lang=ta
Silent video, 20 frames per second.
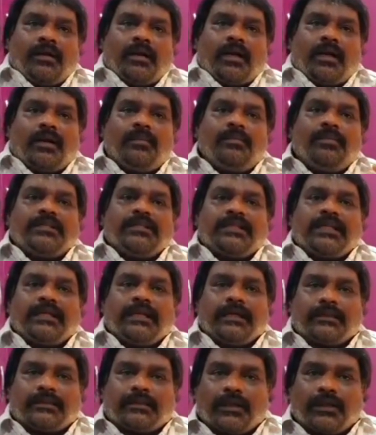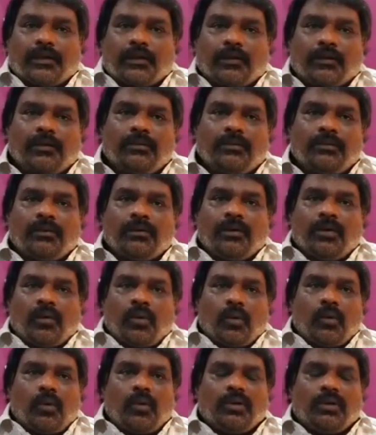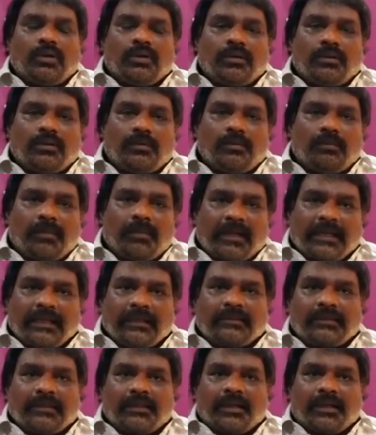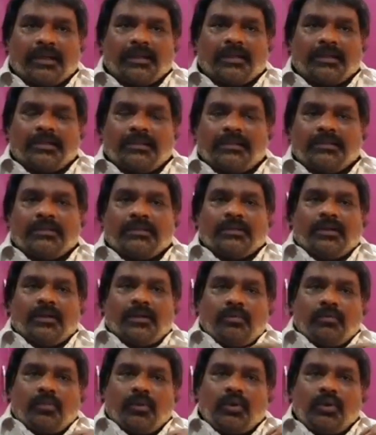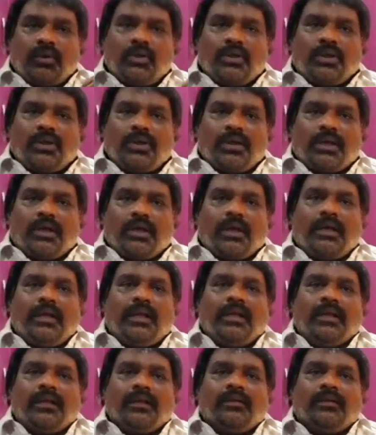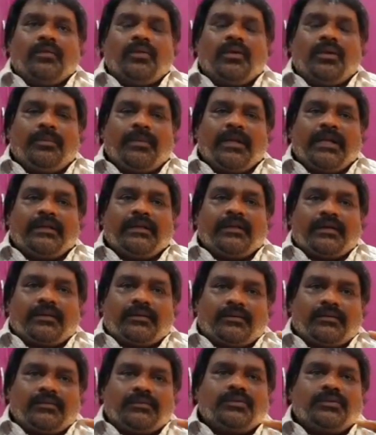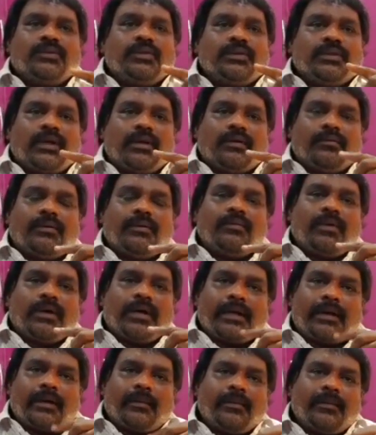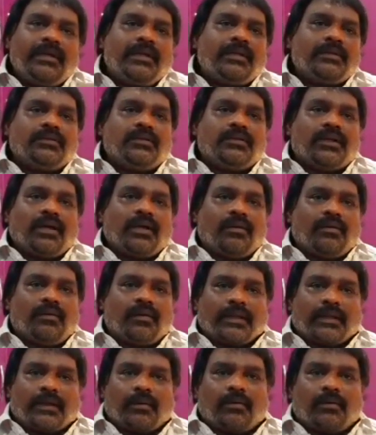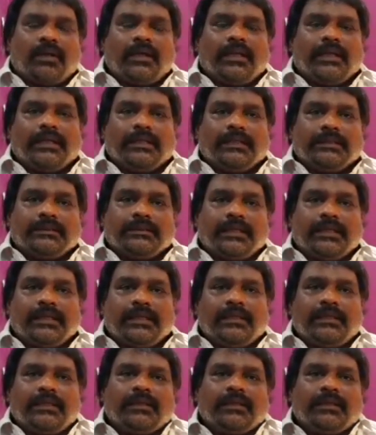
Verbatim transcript: கரும்பச்சை நிறத்தில் இருக்கும் ஒரு மையத்தில் இருந்து மூன்று அடி ஒரு மீட்டர் சுற்றளவு ஒன்றரை மீட்டர் சுற்றளவு வரைக்கும் கூட இந்த செடி